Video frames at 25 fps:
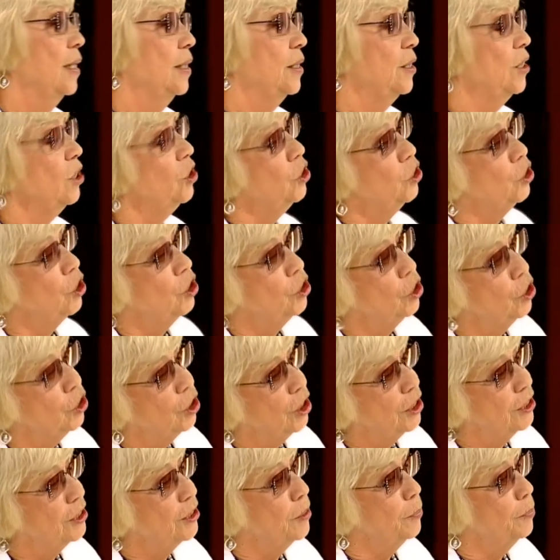
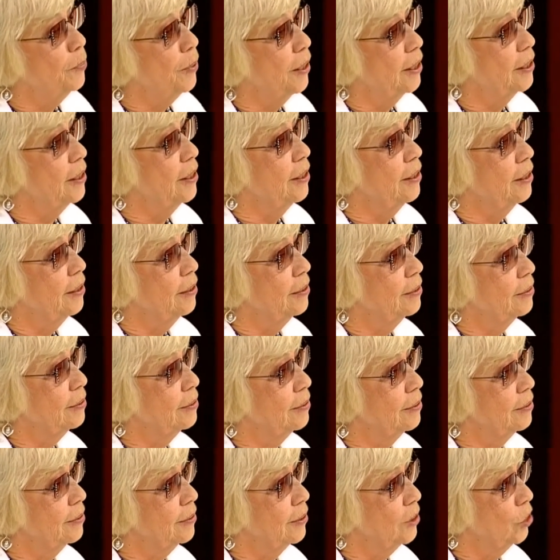1405
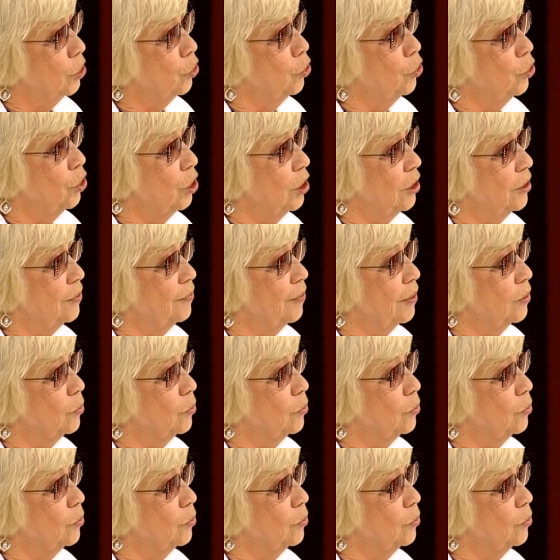еще через два